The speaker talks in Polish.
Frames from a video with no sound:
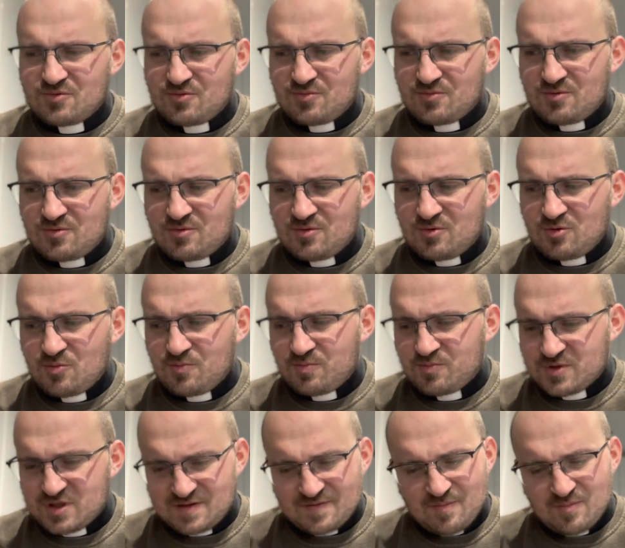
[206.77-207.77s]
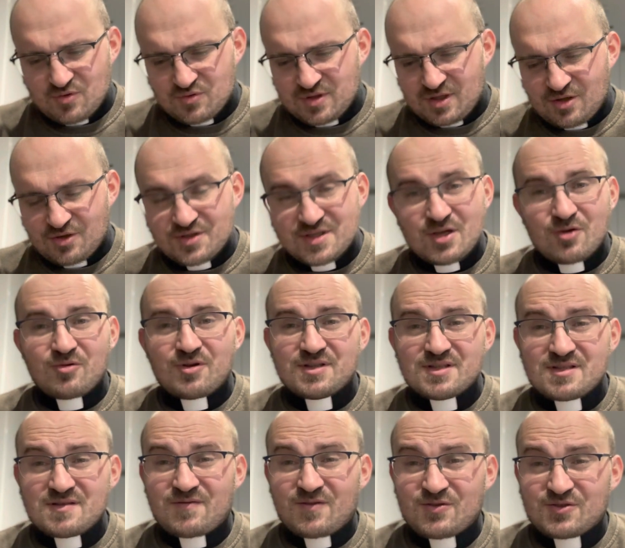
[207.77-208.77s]
lub przeżywamy różnego rodzaju
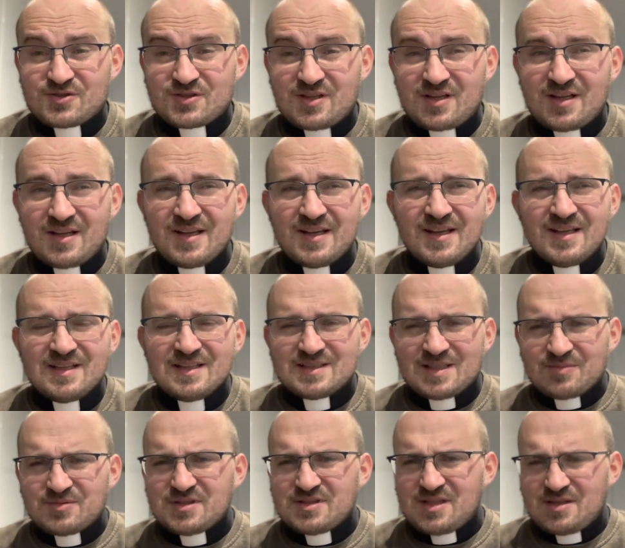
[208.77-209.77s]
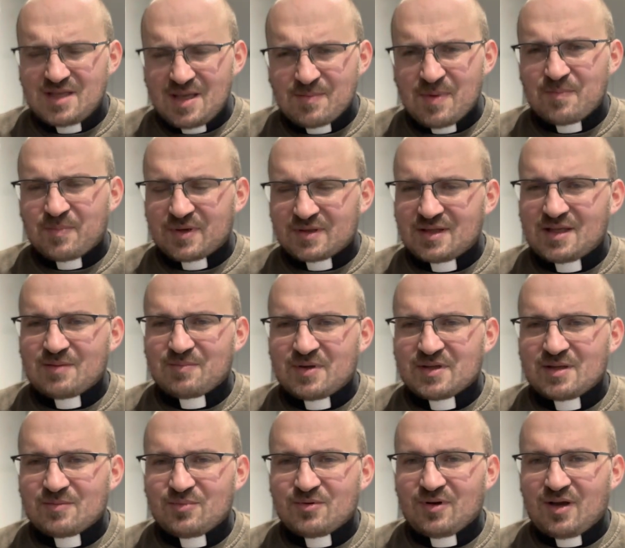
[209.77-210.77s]
kryzysy w kościele, tam gdzie nie, nie ma pragnienia
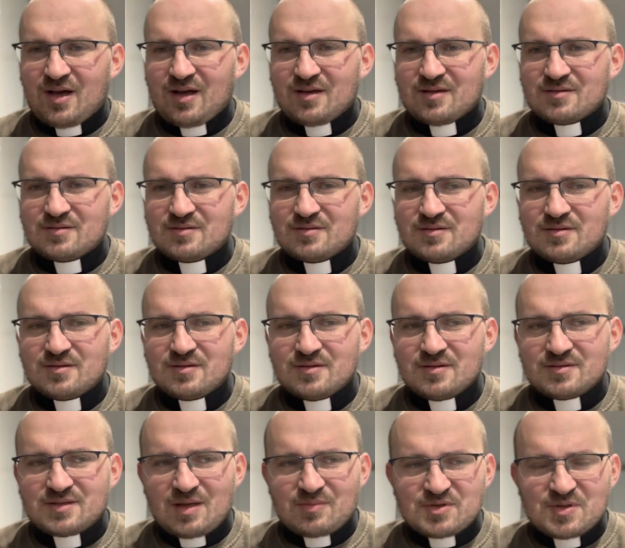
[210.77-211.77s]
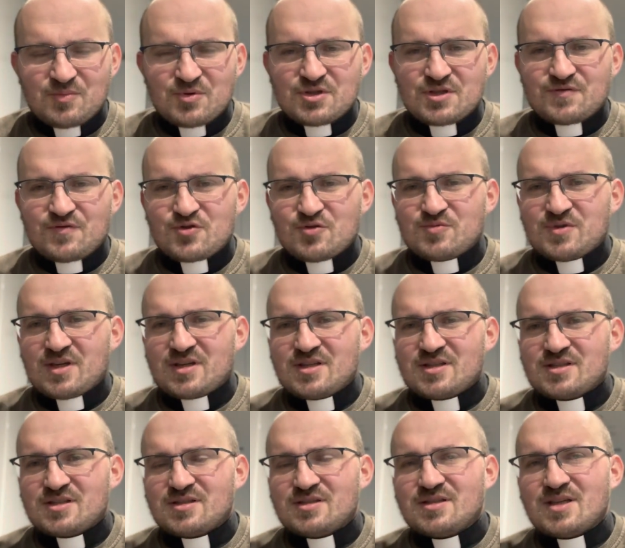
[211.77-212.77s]
Pana Boga. Tam, gdzie może tworzą się
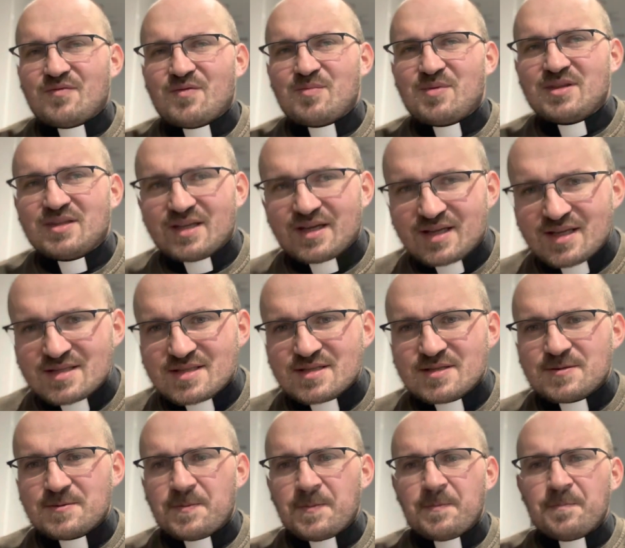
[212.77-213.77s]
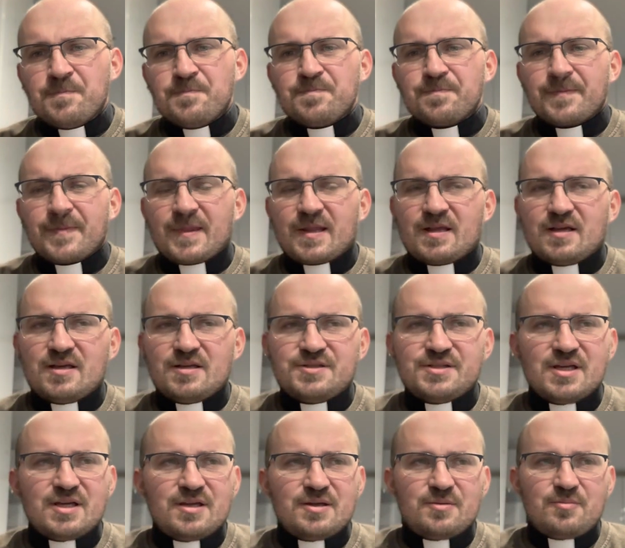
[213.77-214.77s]
jakieś, nie wiem, interesy, e,
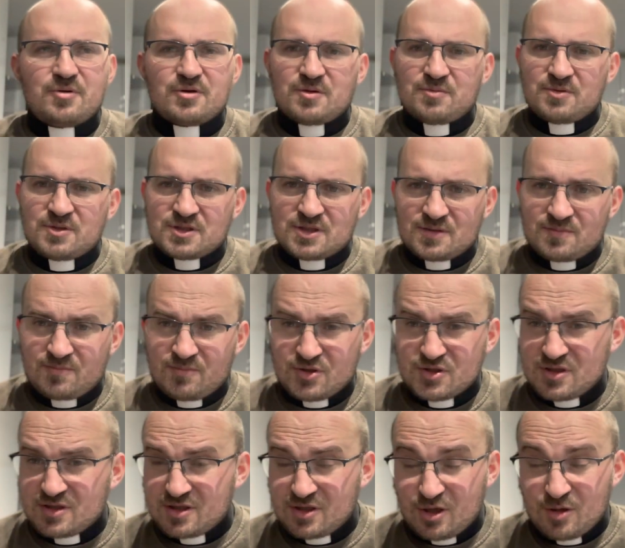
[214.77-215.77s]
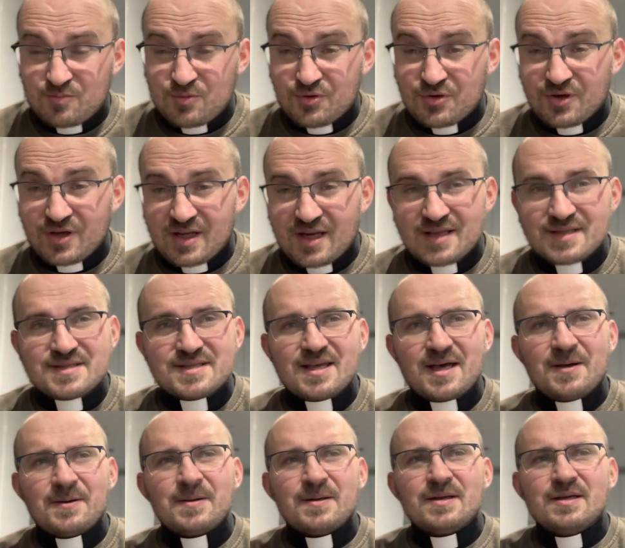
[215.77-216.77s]
gdzie robi się może tylko
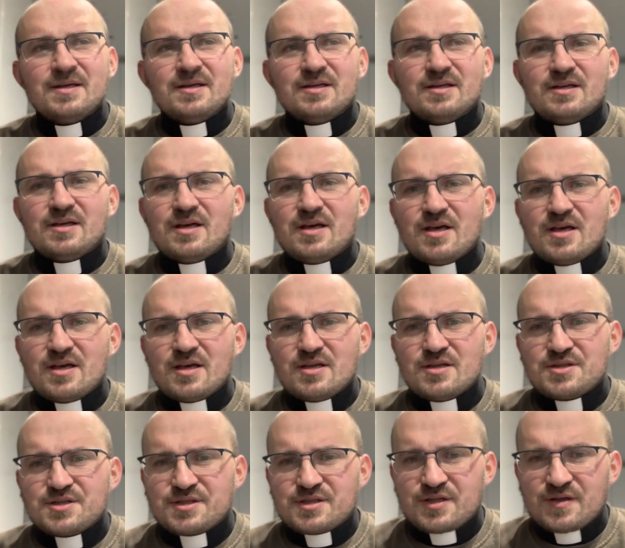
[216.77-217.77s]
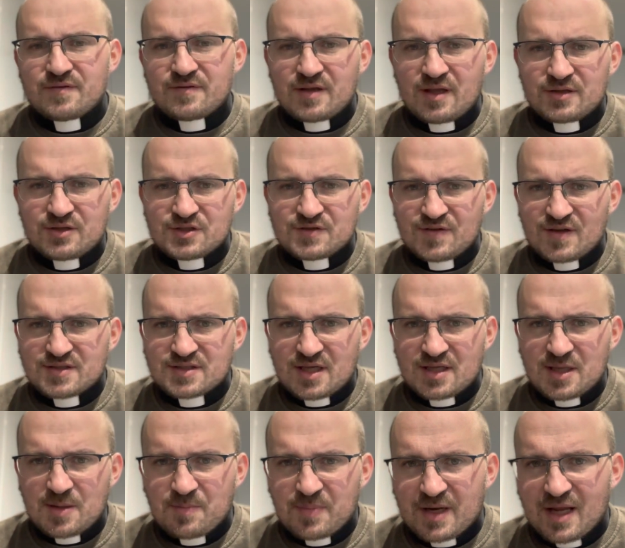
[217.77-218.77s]
biurokracja, sztywne
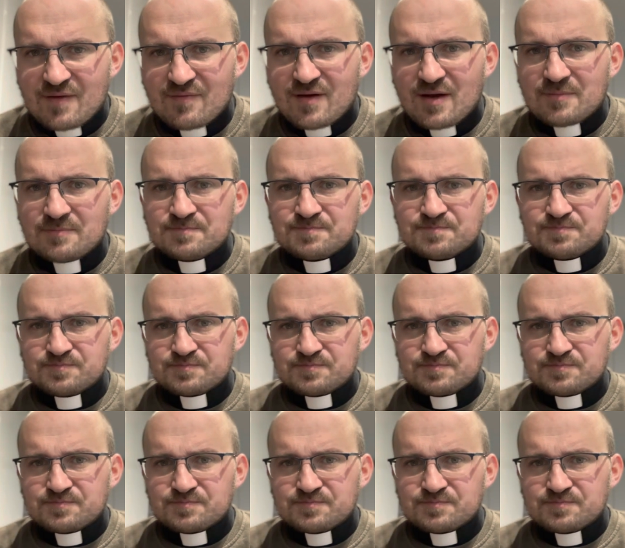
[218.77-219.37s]
doświadczanie prawa,